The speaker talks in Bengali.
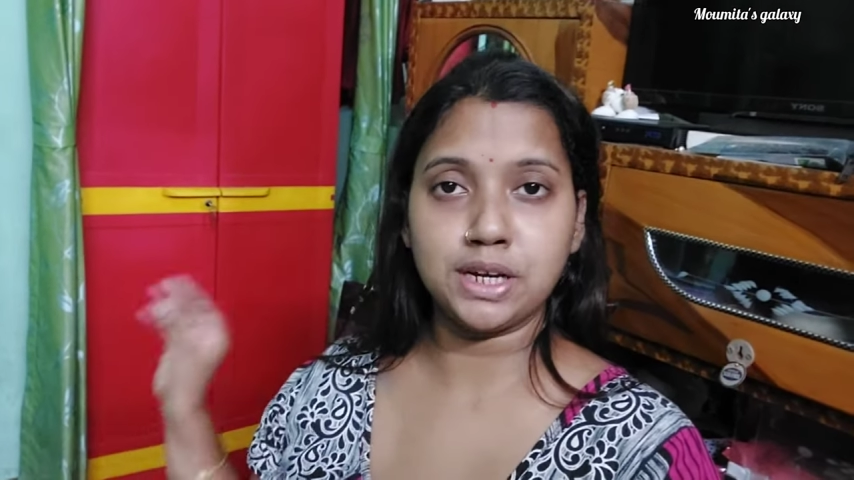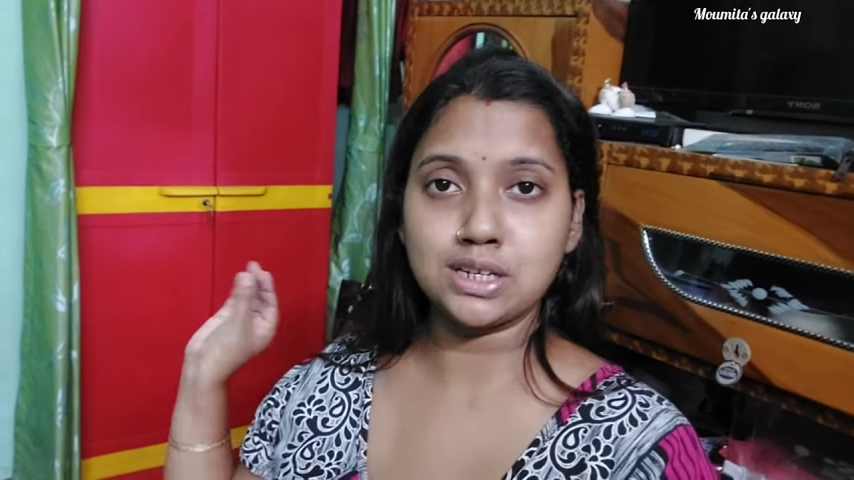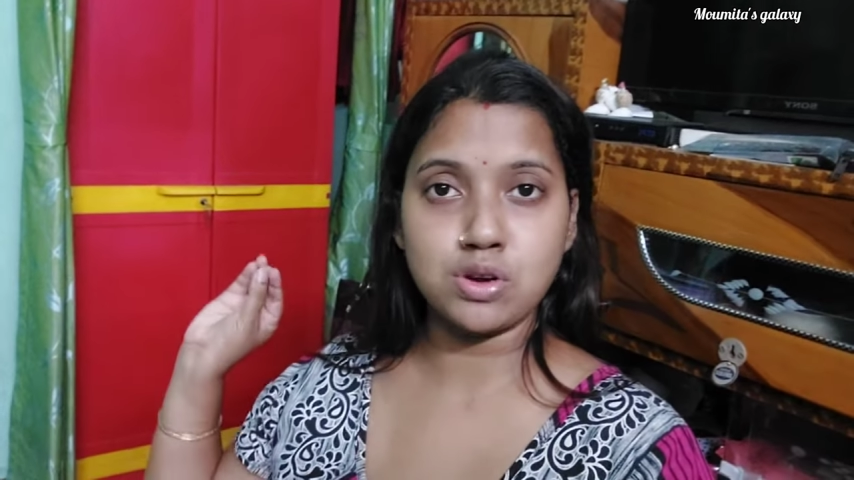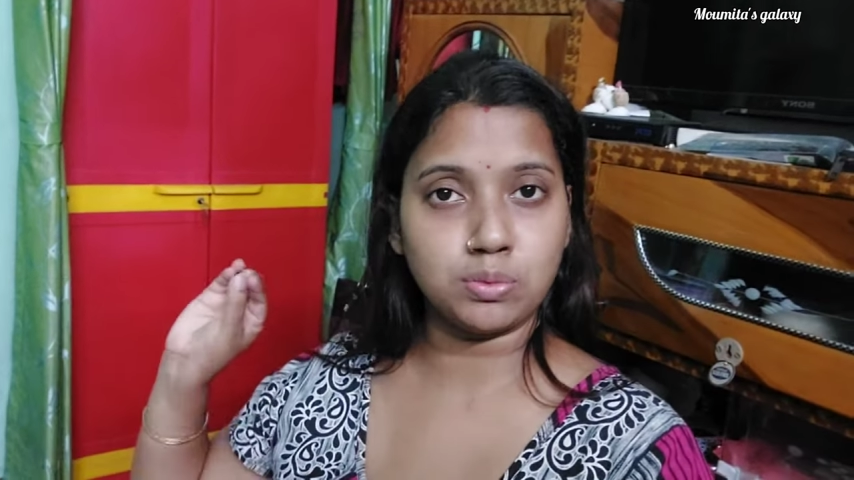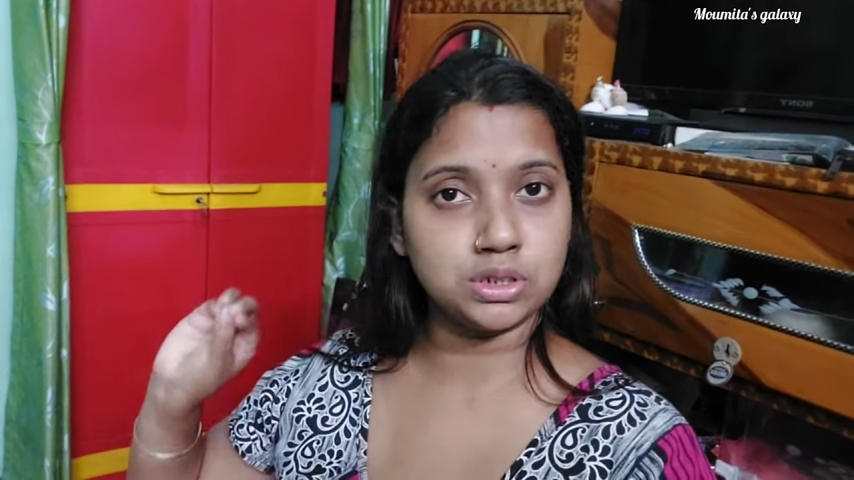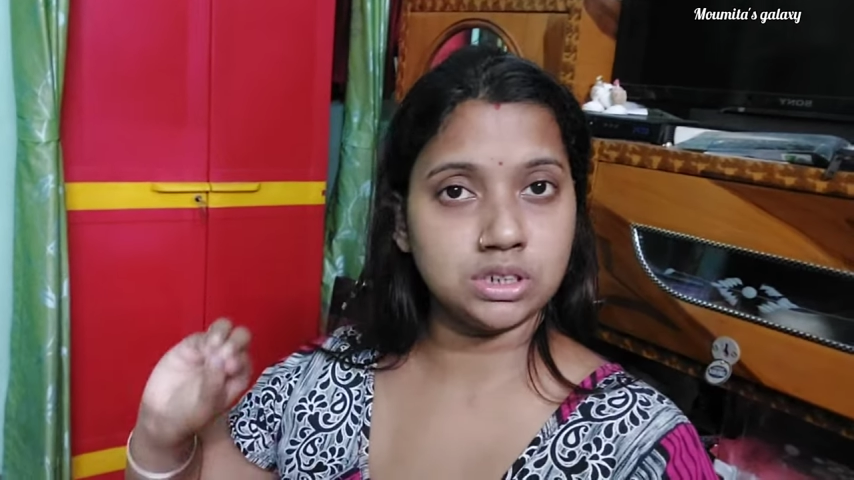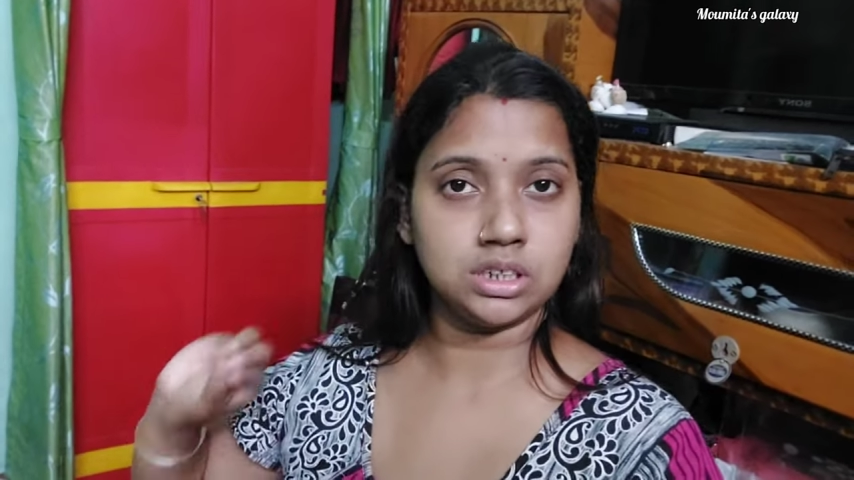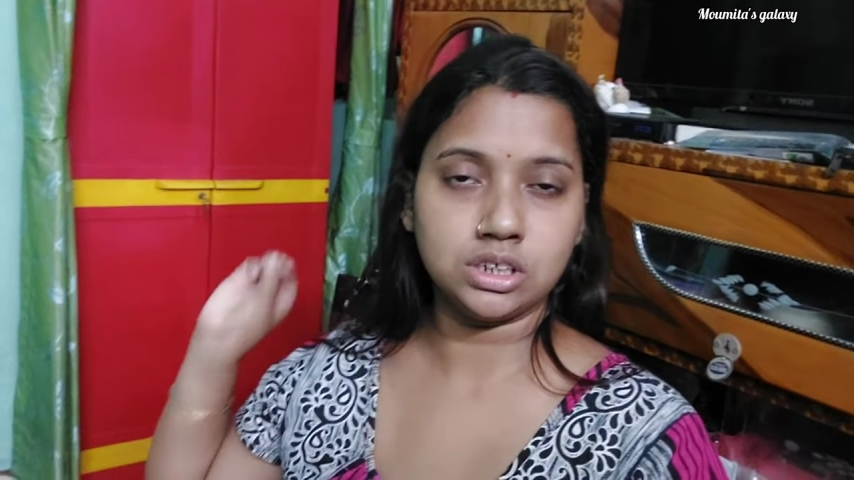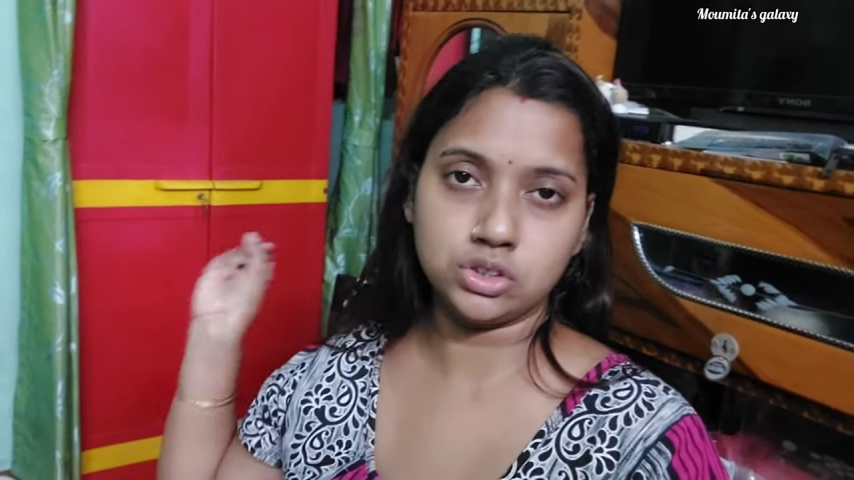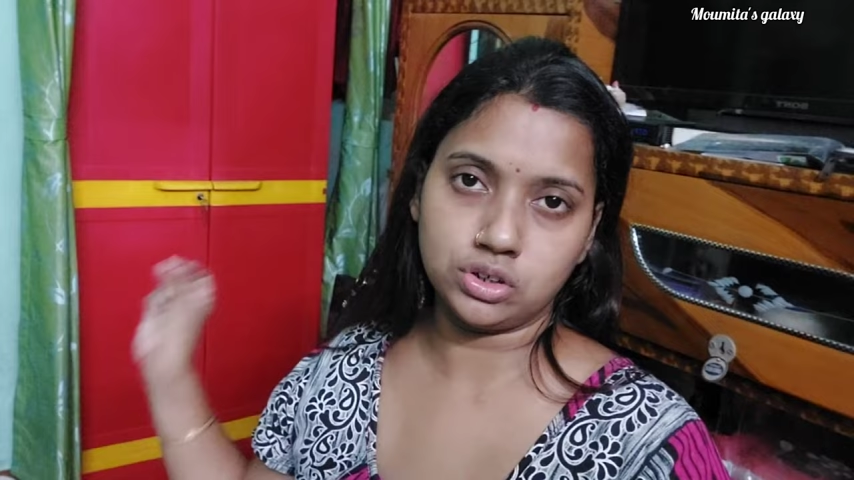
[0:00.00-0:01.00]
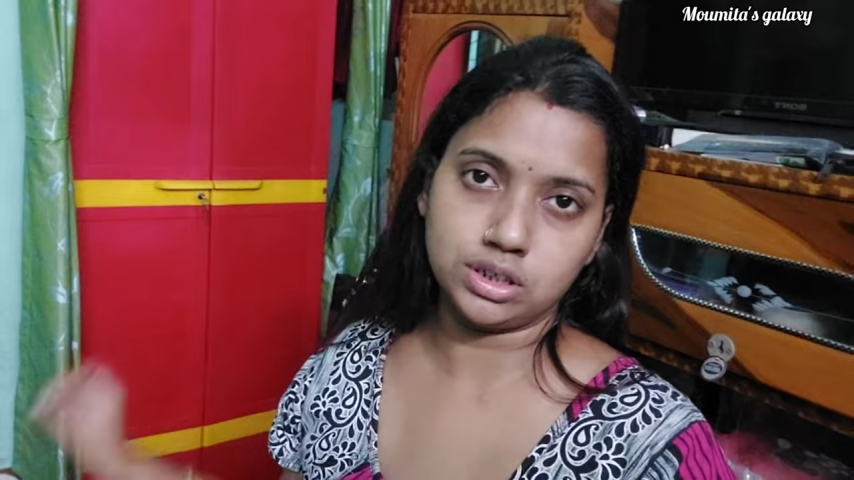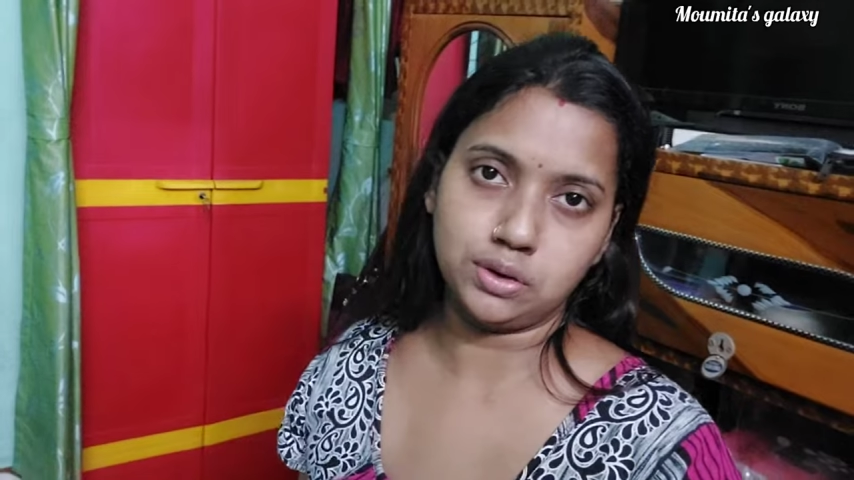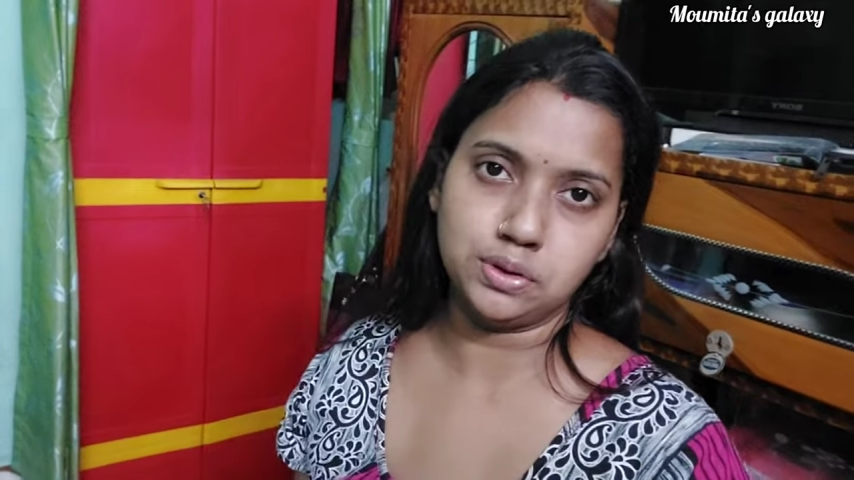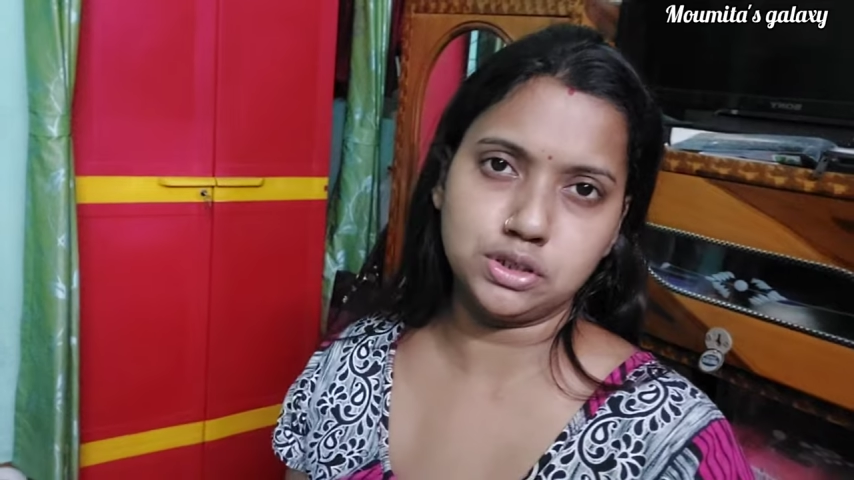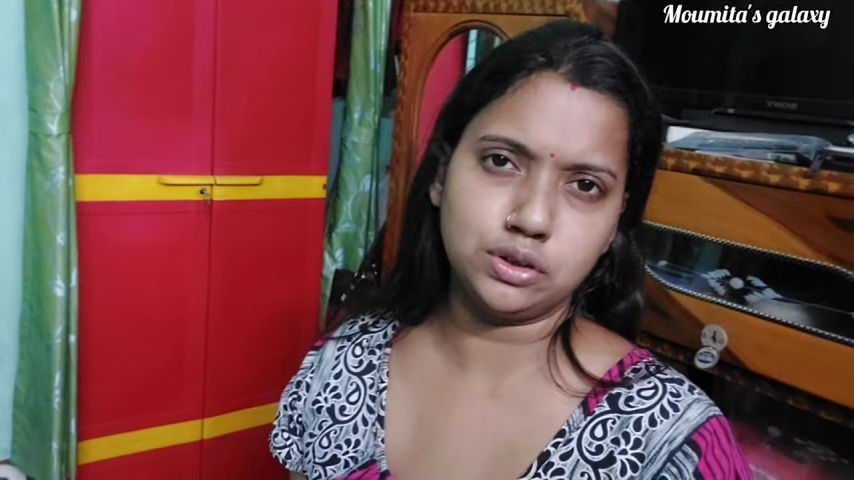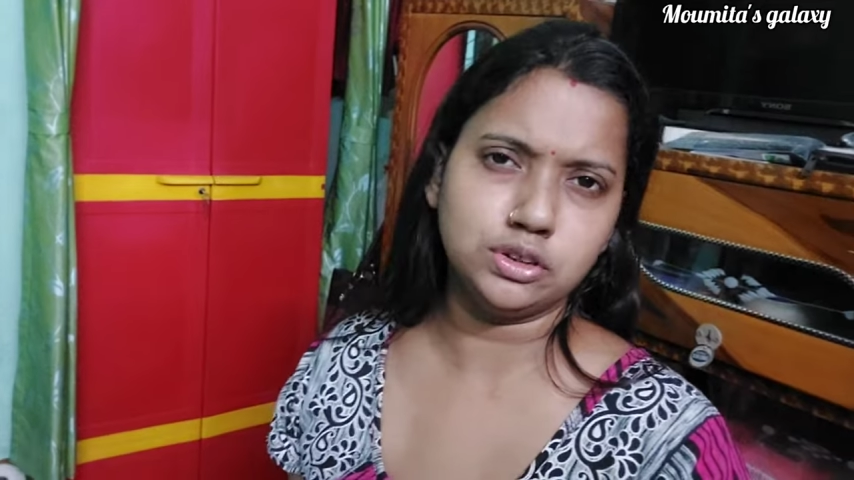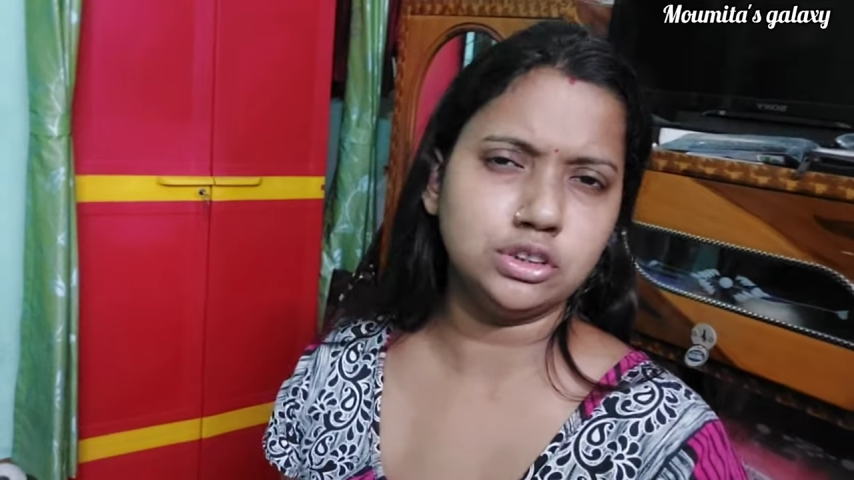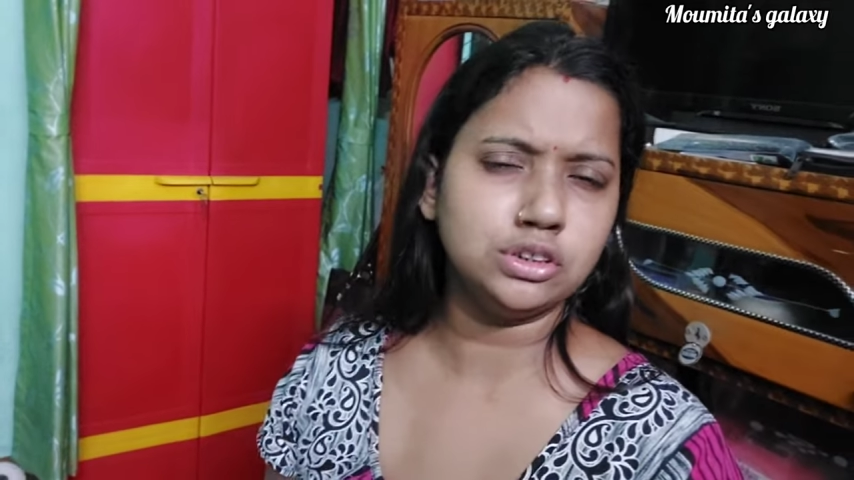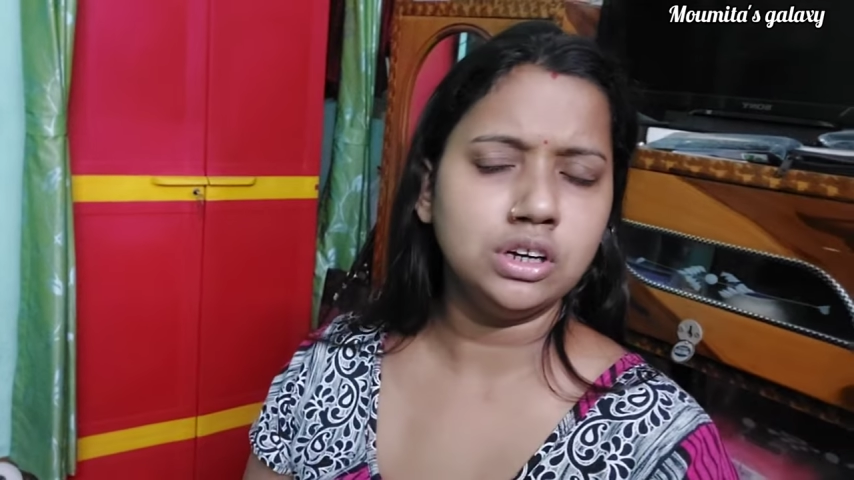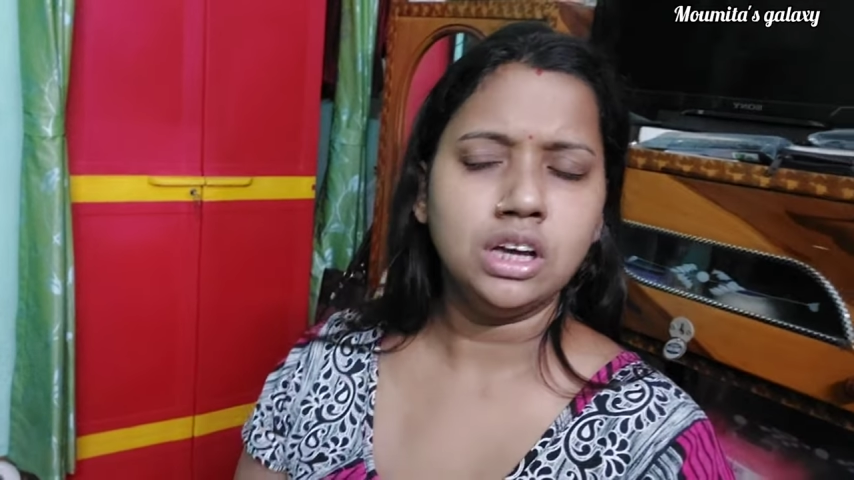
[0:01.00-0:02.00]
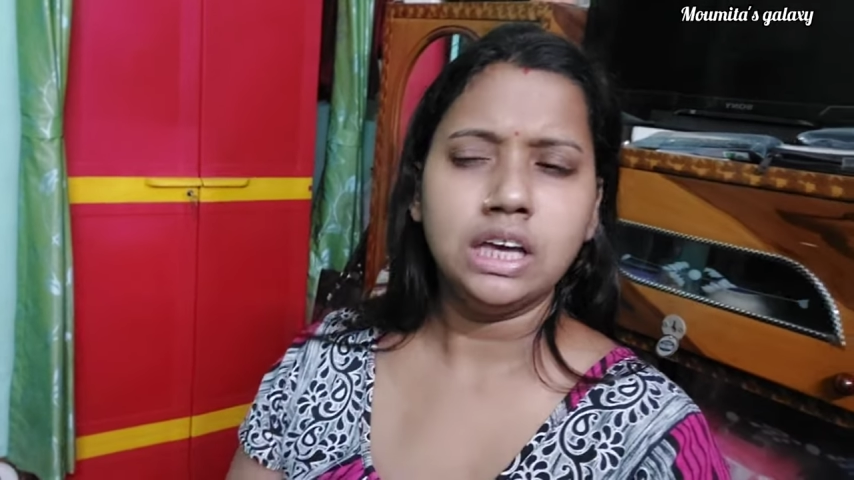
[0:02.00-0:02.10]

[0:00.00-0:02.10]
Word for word: পেটের সমস্যা থেকে জ্বরটা হয়েছিল ওই জন্য